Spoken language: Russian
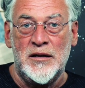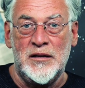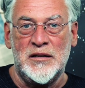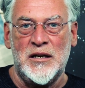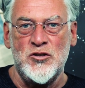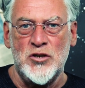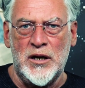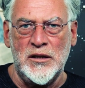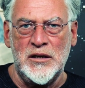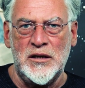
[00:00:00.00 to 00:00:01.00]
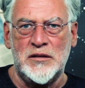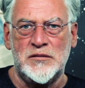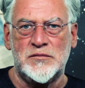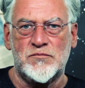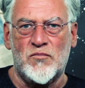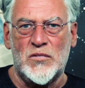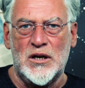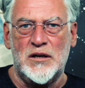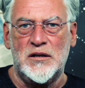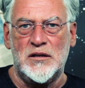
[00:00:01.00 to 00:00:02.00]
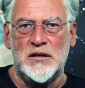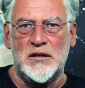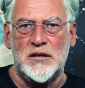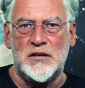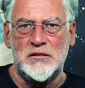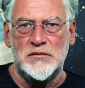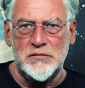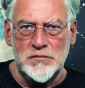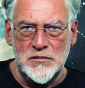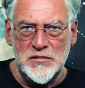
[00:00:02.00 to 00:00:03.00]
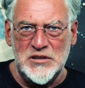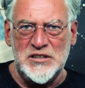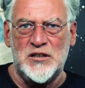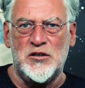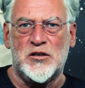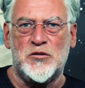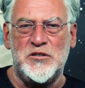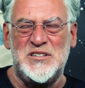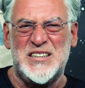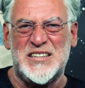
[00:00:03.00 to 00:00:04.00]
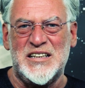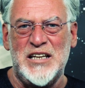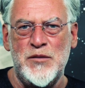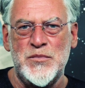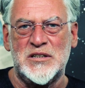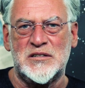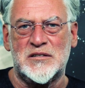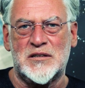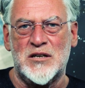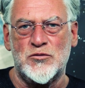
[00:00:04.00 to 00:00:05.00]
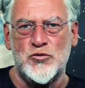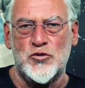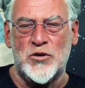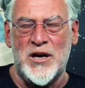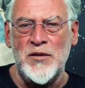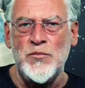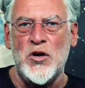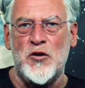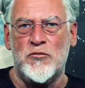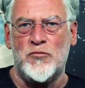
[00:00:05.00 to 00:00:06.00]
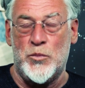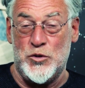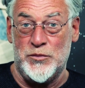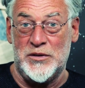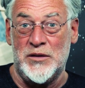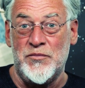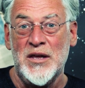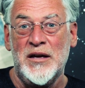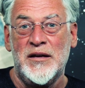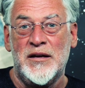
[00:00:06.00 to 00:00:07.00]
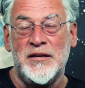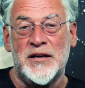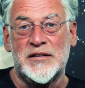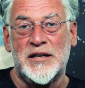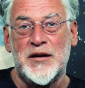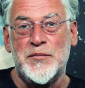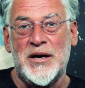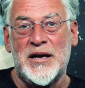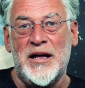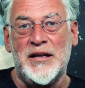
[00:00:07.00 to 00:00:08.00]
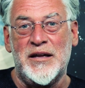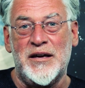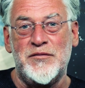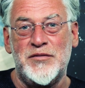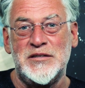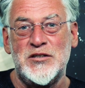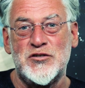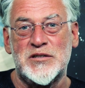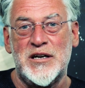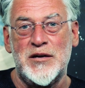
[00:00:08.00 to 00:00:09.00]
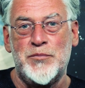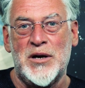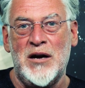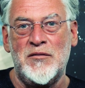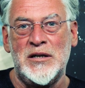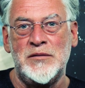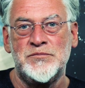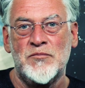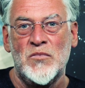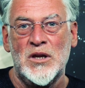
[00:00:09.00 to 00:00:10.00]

Для начала э, сделаю такой дисклеймер, скажу, что я имею, в общем-то, некоторое моральное и физическое право